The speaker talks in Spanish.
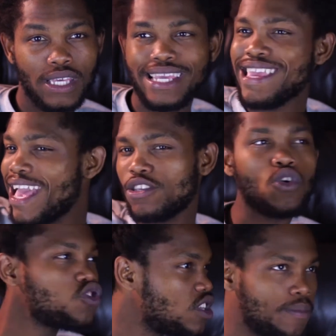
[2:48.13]
Y
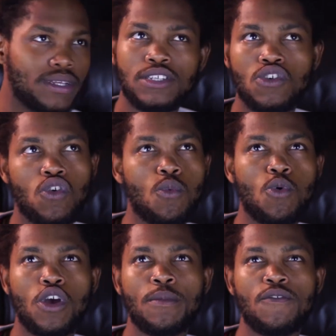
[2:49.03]
eso siempre ha sido
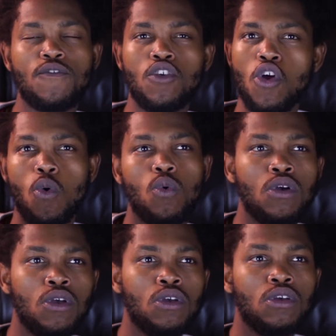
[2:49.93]
como que mi flow.
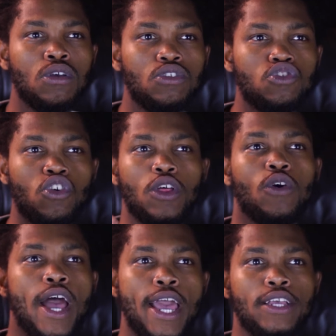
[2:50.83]
Yo le
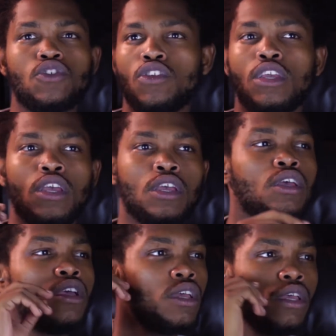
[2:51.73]
doy a eso, de que
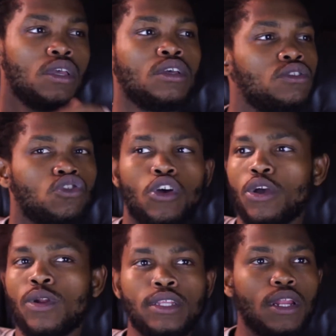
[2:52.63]
estoy
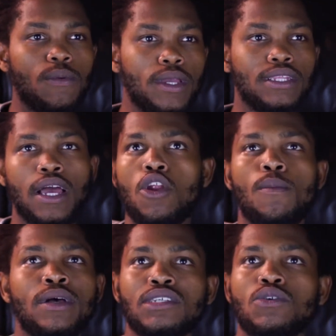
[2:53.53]
en una entrevista, lo
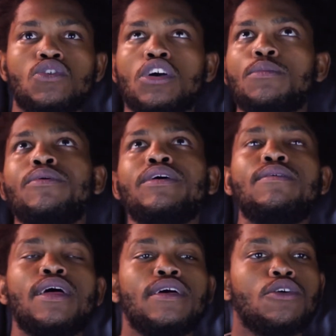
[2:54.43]
más seguro que me voy a
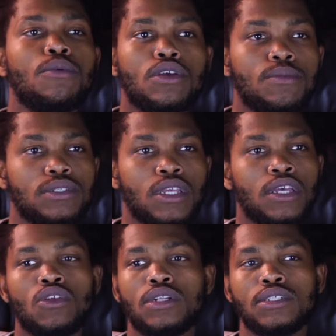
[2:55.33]
hablar de cómo yo me
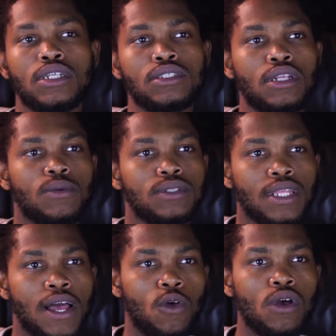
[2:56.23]
siento al ser
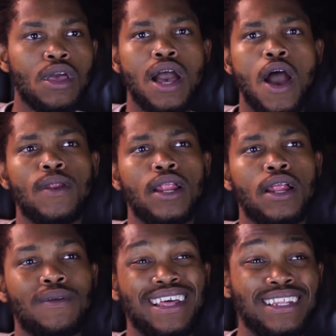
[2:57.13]
entrevistado, hablar,
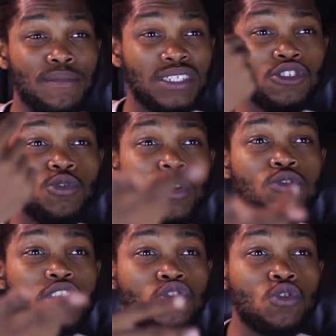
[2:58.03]
hablar de mí. Si tú
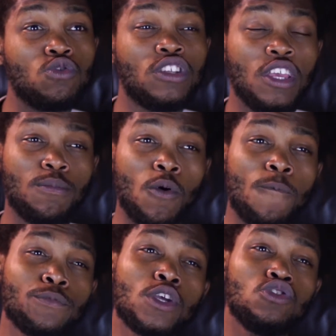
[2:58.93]
escuchas soy un tipo,
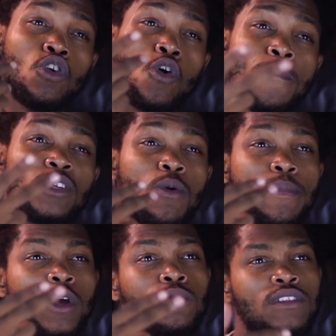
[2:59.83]
yo comienzo
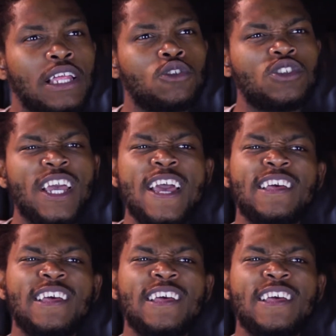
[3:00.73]
preguntándote,